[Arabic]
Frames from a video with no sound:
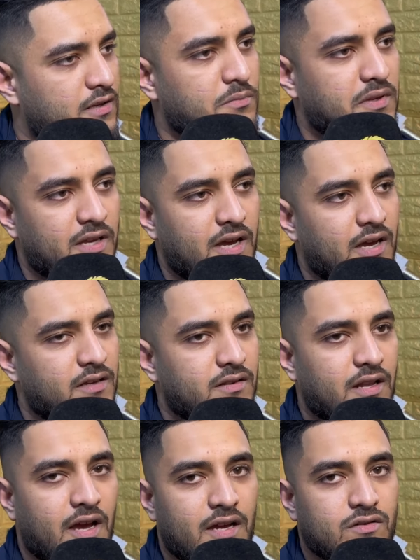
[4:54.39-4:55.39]
من يحيد
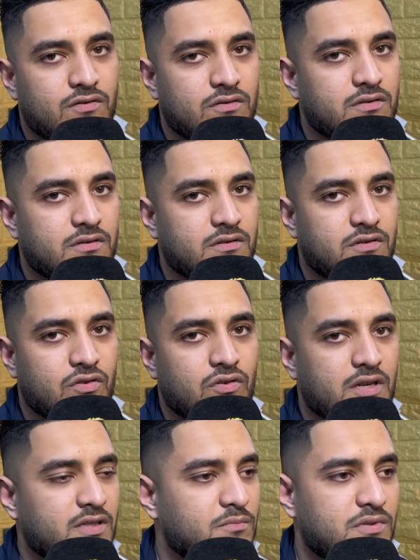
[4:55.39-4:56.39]
اذا حيدوا
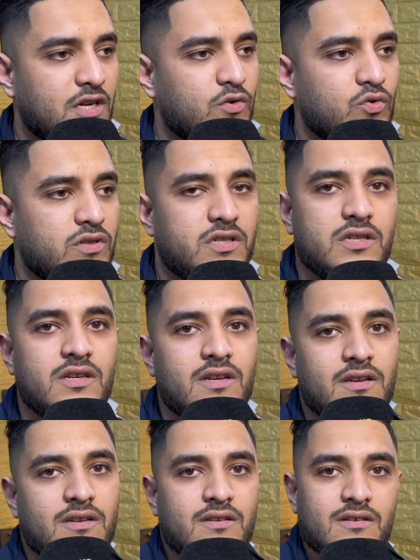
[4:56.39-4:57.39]
التراث مشى كلشي
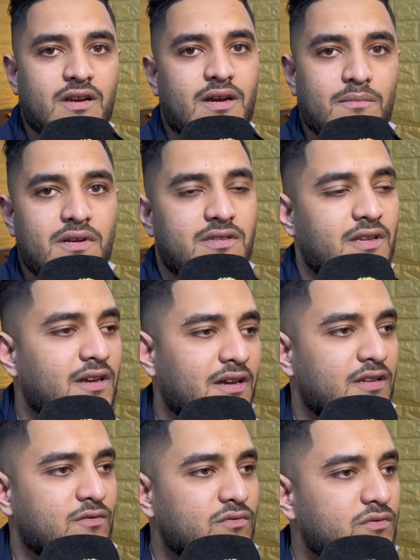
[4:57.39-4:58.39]

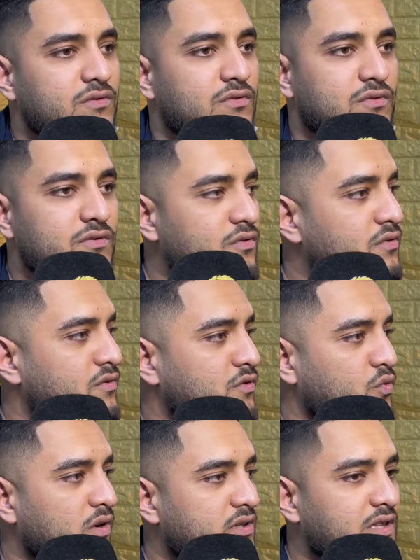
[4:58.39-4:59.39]
رمضان
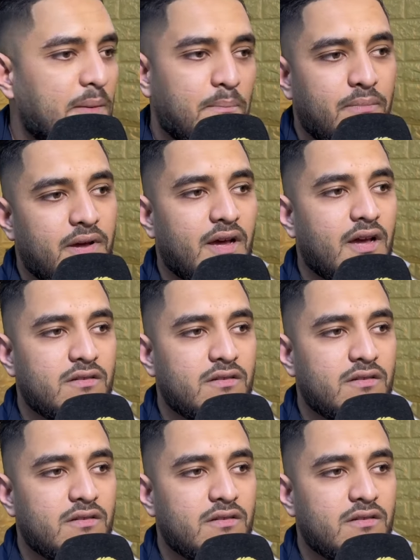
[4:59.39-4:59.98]
وهو الطبال